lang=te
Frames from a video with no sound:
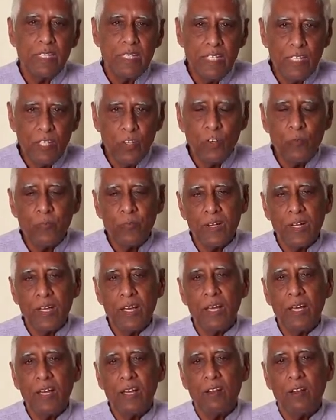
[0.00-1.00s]
ఈ లోపల
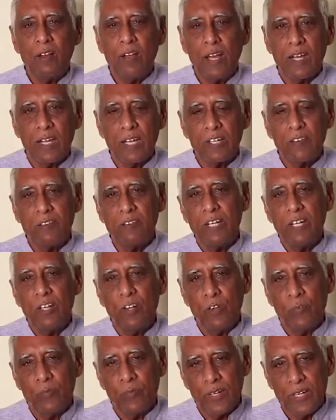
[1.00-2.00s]
అక్కడికి వెళ్ళే
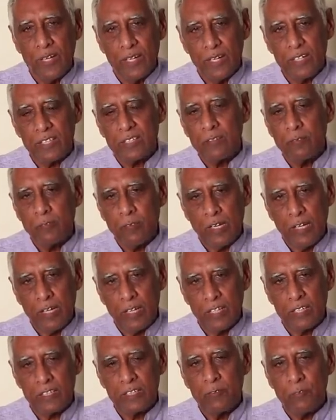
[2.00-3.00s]
లోపల రక్త
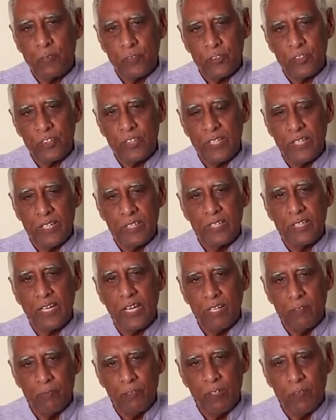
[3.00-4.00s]
రక్తపోటుని అంటే
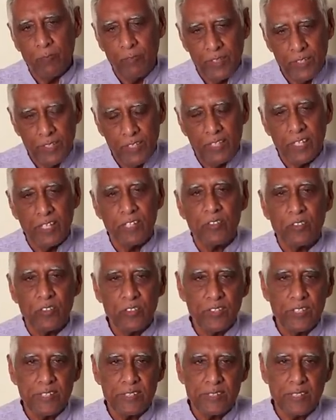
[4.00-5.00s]
హై బీపీని
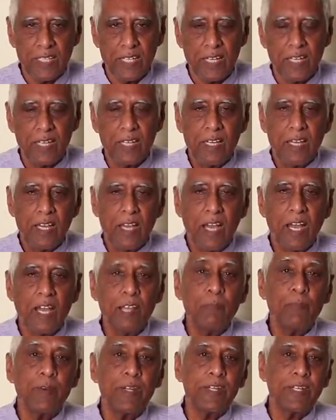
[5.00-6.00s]
కంట్రోల్ చేస్తే
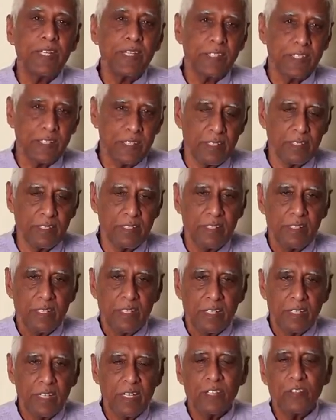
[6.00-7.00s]
హైపర్ టెన్షన్
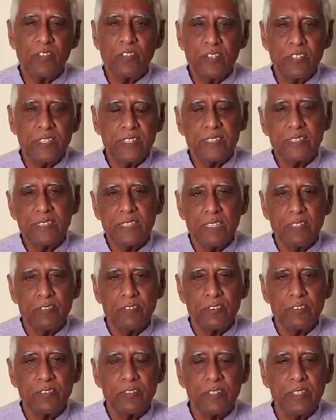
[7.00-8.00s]
కంట్రోల్ చేస్తే
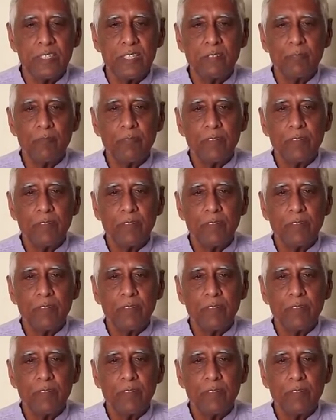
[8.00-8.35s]
ఏమవుతుంది